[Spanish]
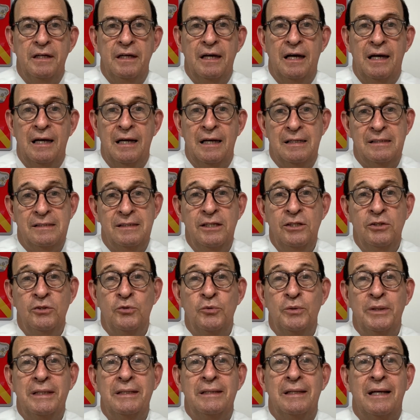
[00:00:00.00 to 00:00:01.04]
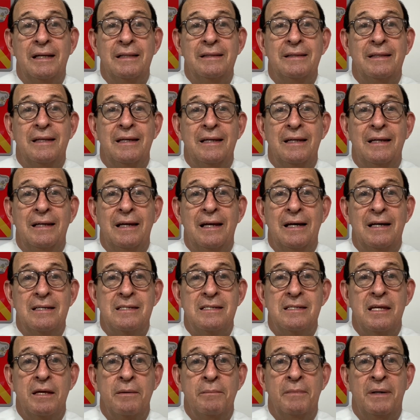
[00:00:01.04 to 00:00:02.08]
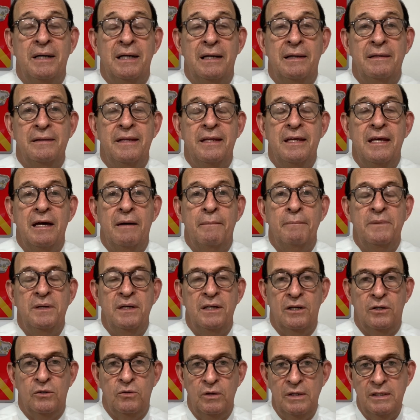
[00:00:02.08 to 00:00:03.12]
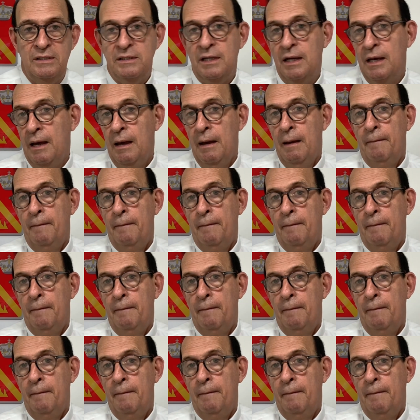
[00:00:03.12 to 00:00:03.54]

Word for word: a la cinturita de la semana, día miércoles,